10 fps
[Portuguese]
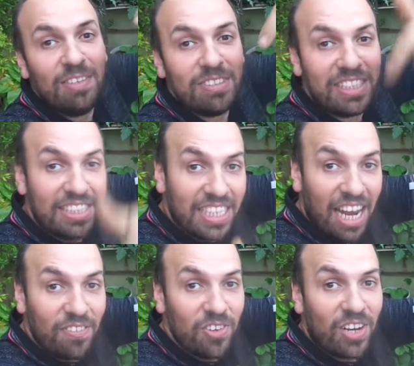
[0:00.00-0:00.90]
Se
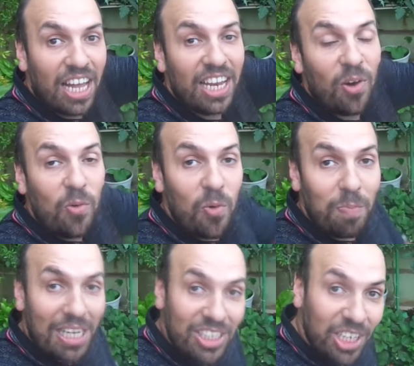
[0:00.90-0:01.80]
inscreve no canal,
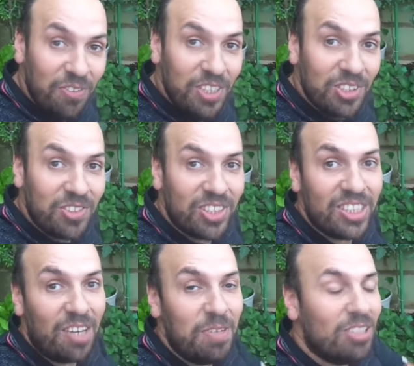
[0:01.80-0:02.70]
compartilha o vídeo com
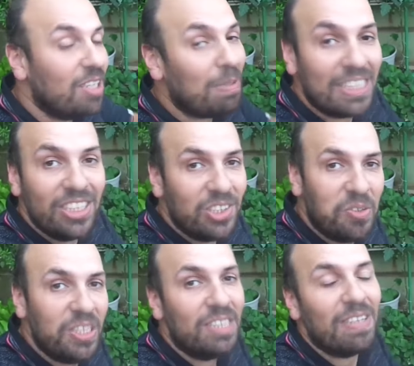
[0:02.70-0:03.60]
seus amigos, é bastante
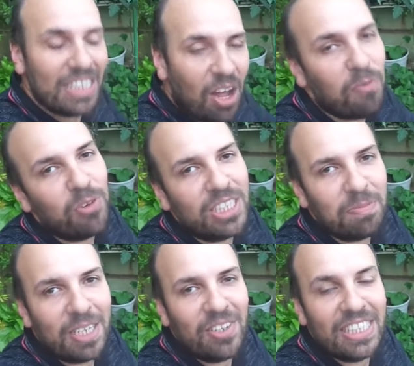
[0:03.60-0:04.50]
coisa, mas dá uma
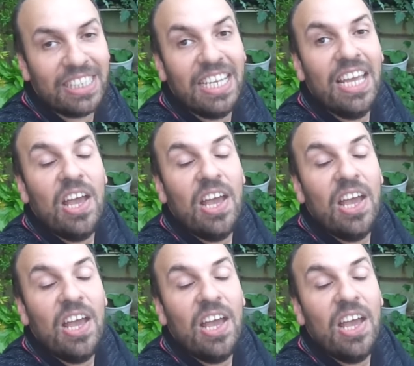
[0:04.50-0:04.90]
força para nós.